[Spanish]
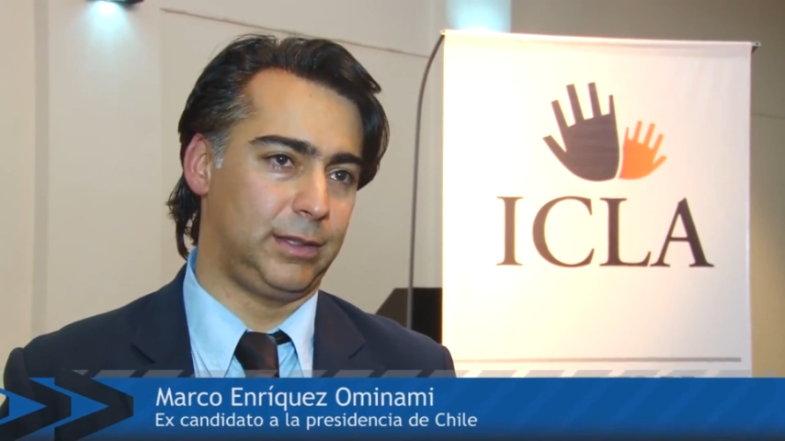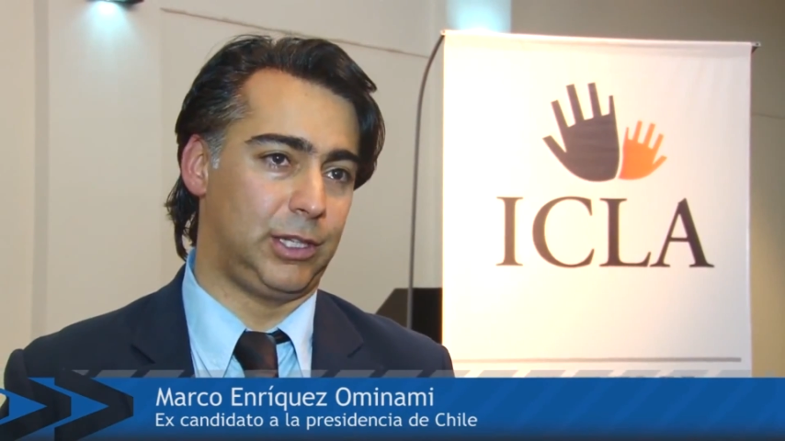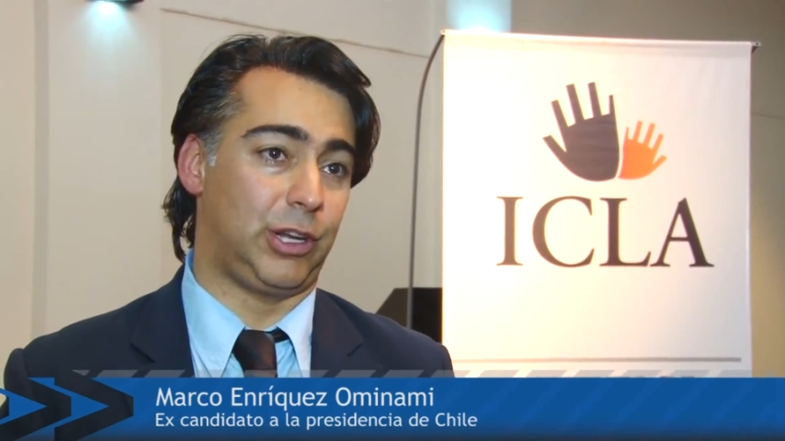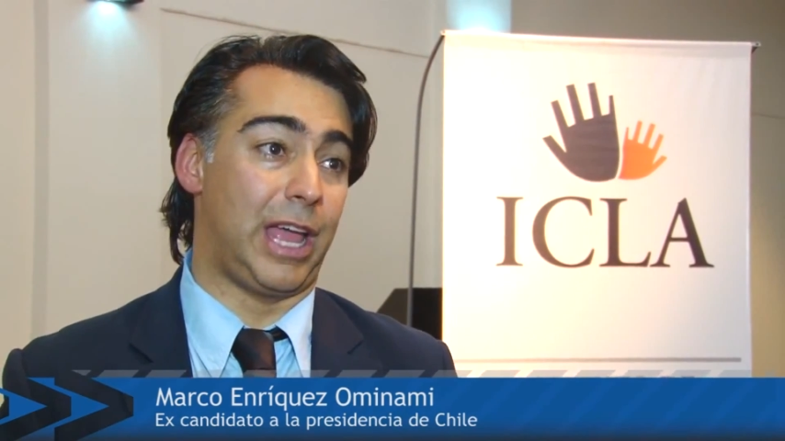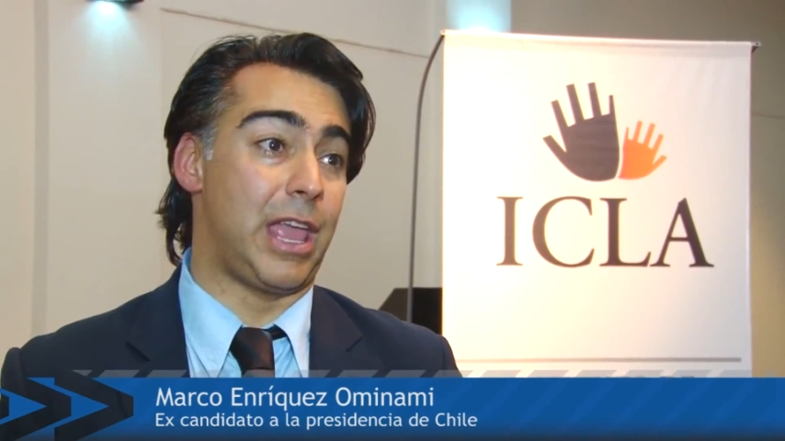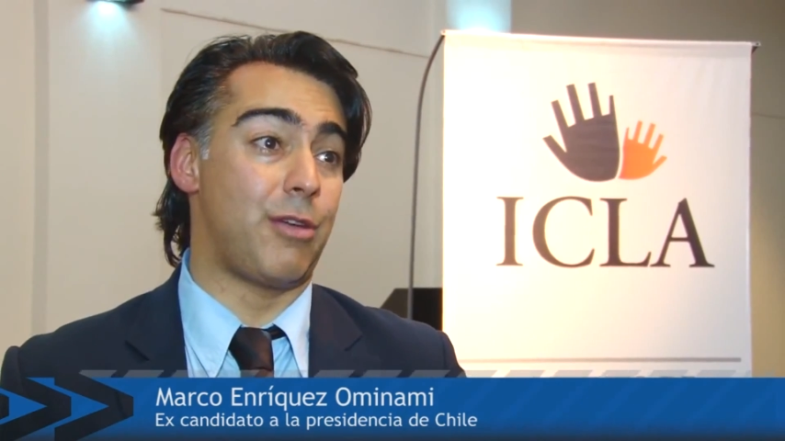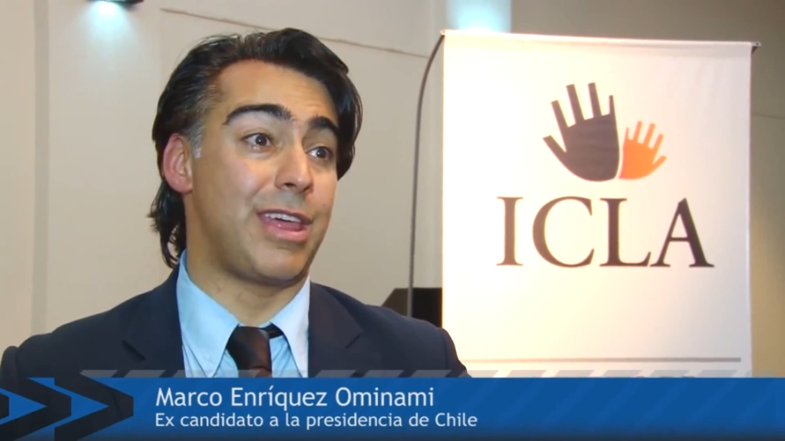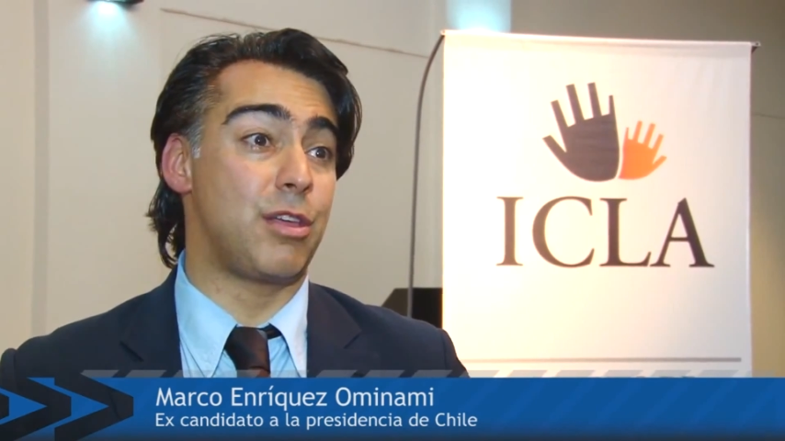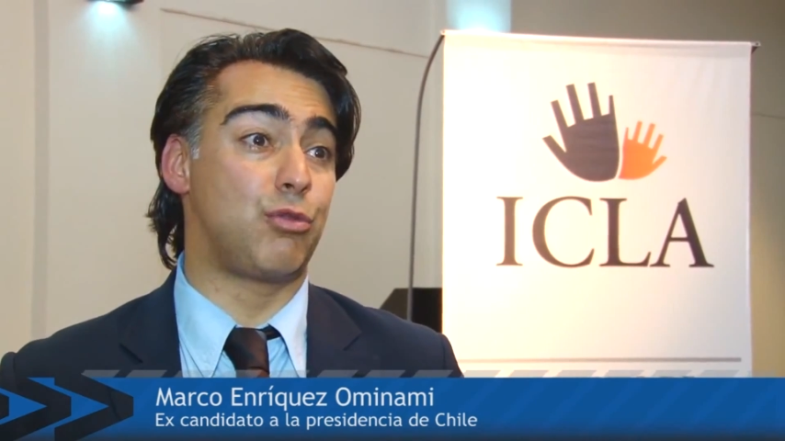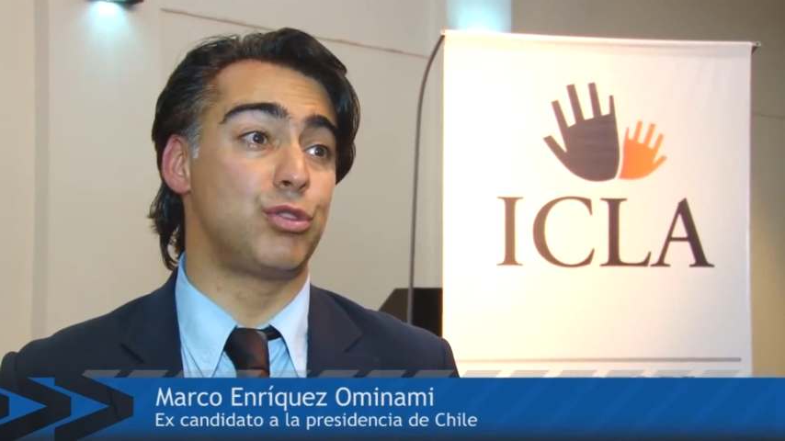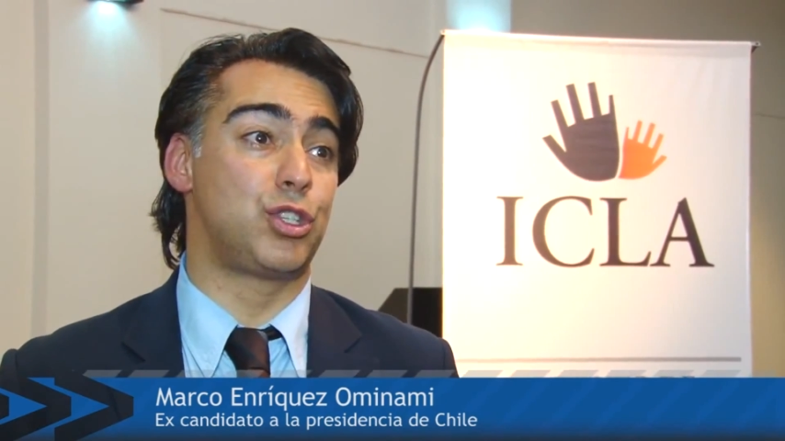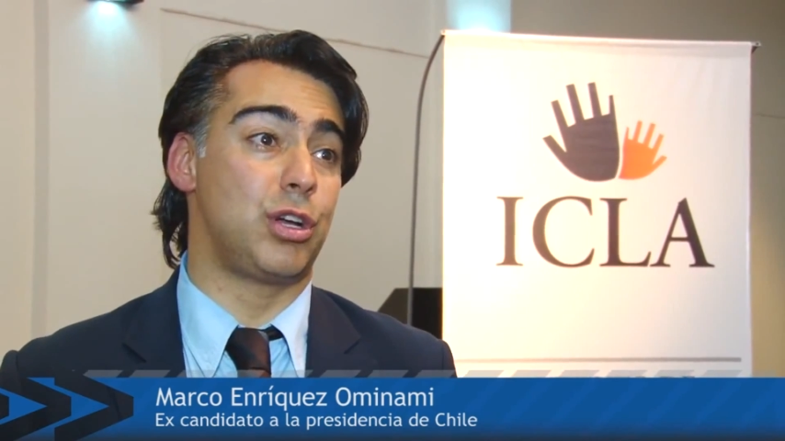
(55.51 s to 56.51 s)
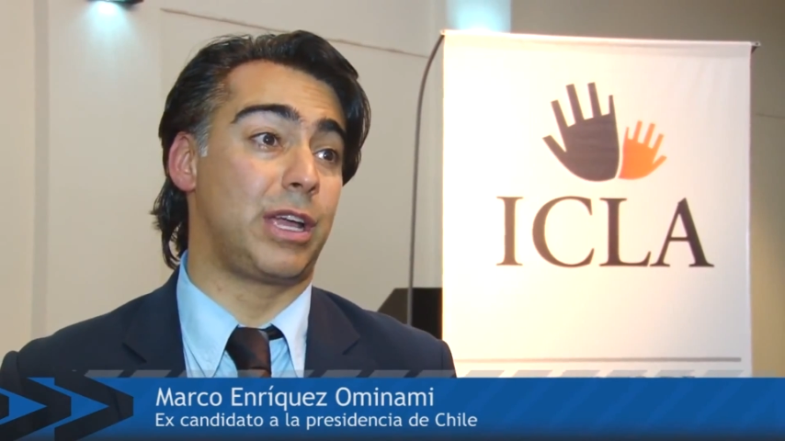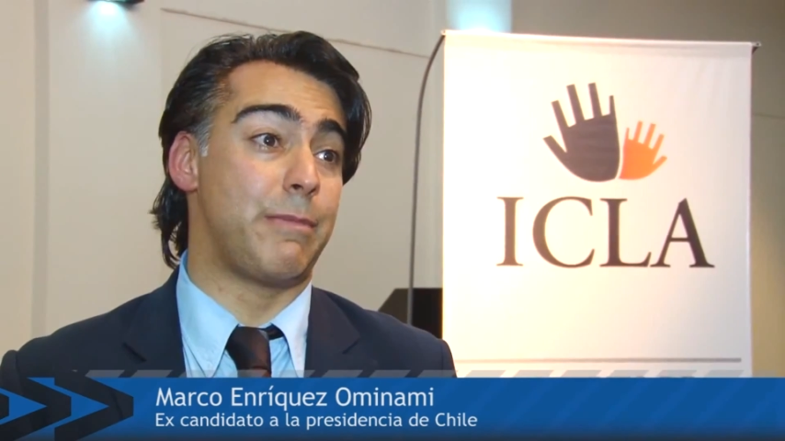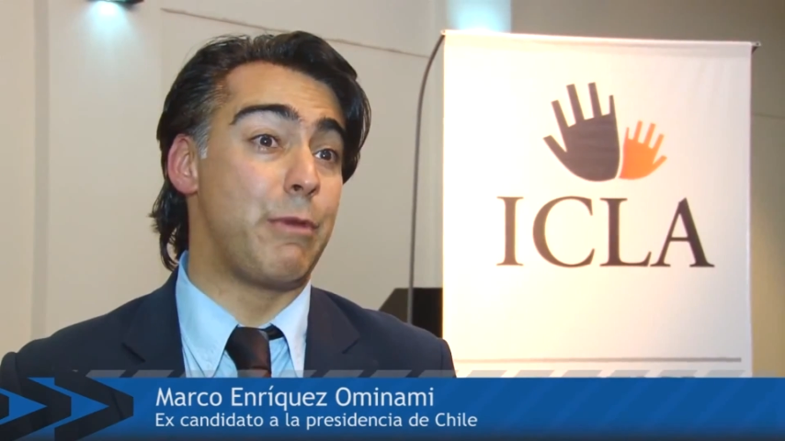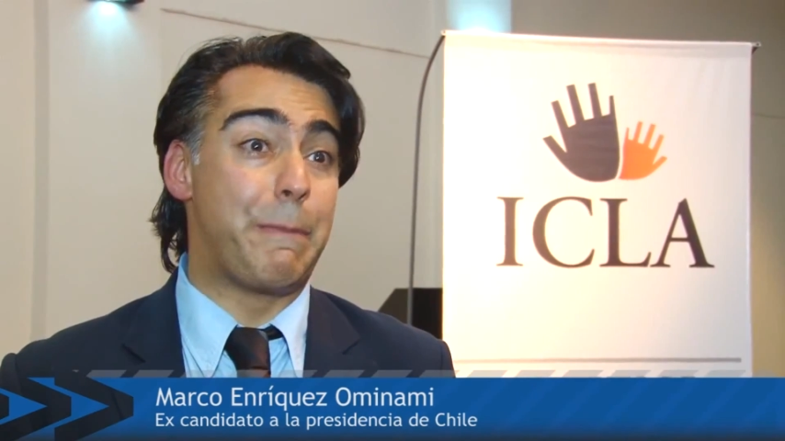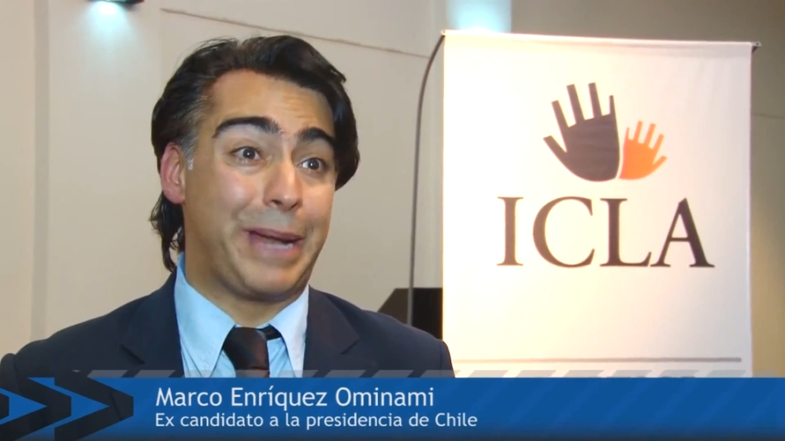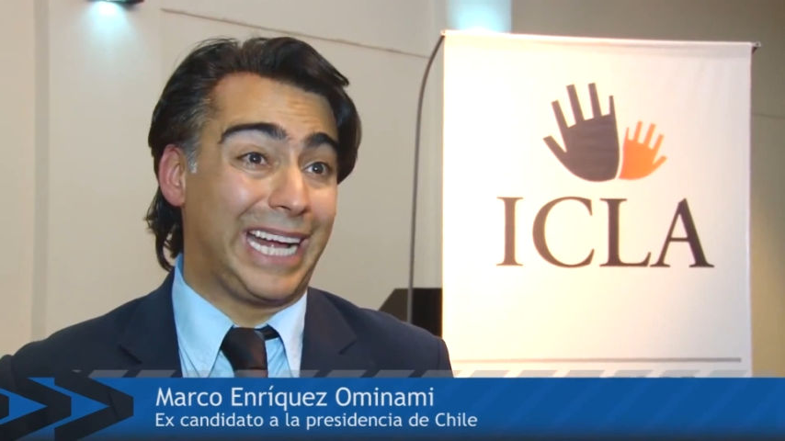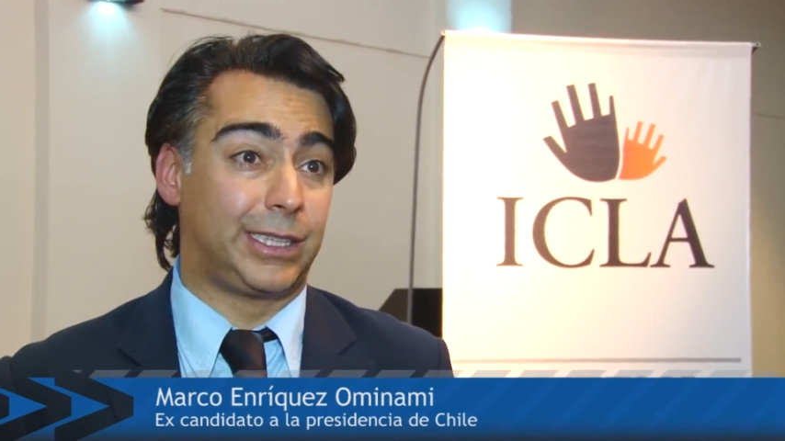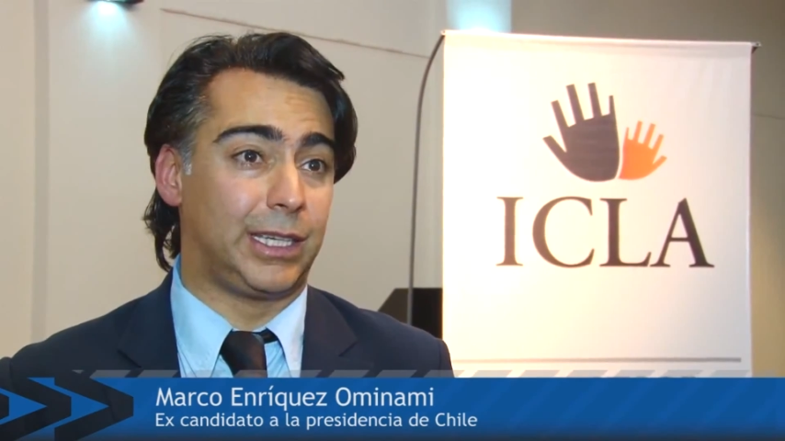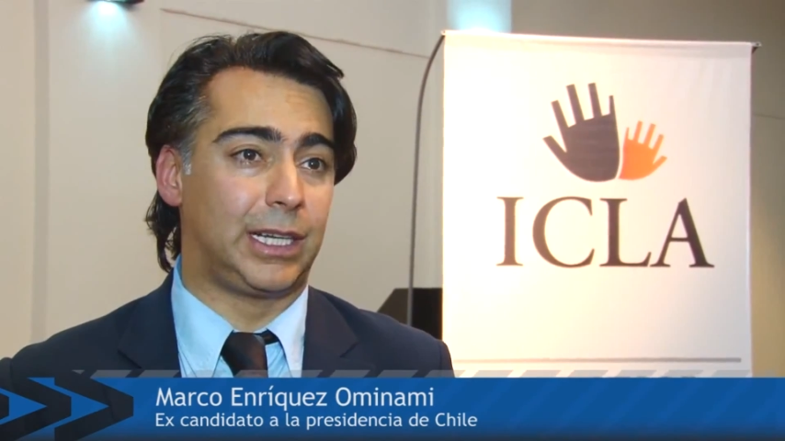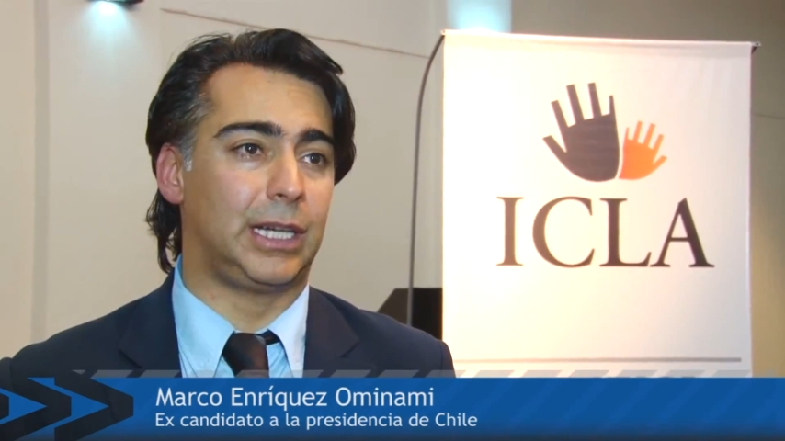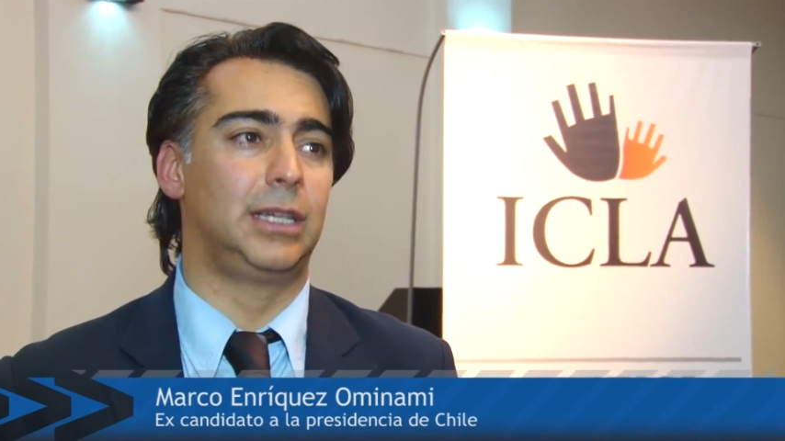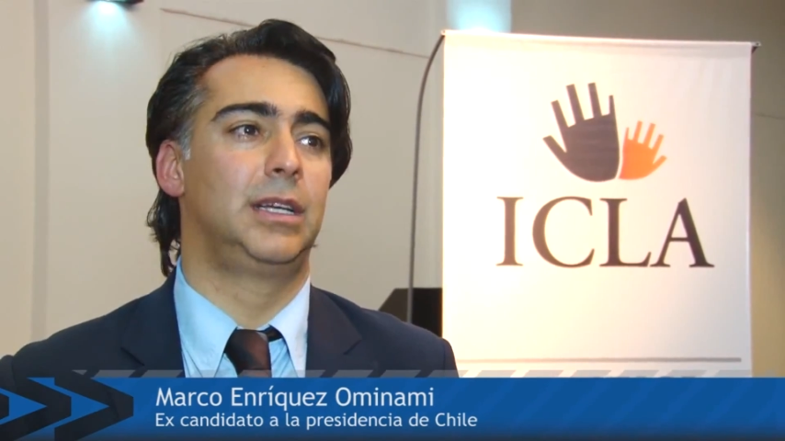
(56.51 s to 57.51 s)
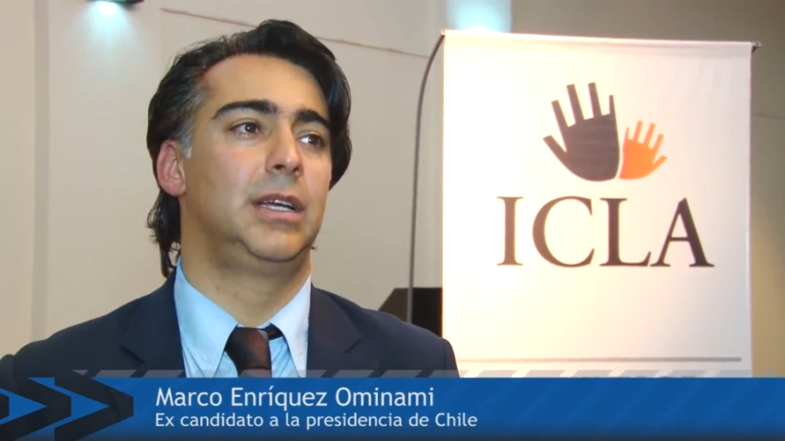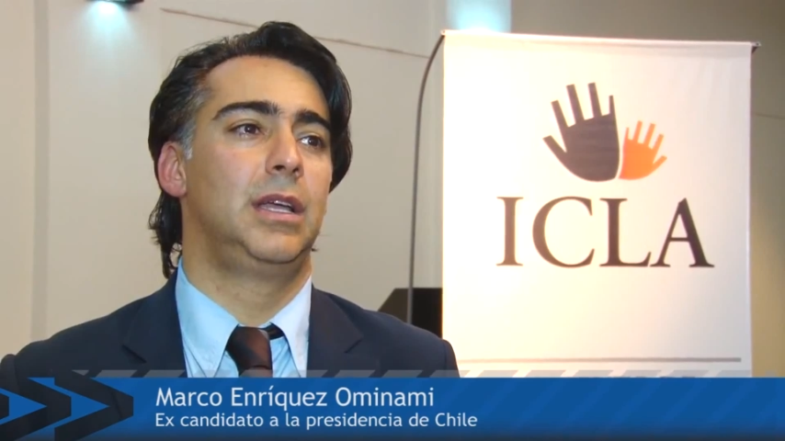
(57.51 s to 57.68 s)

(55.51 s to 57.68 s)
Creo que ahí hay una discusión que es muy práctica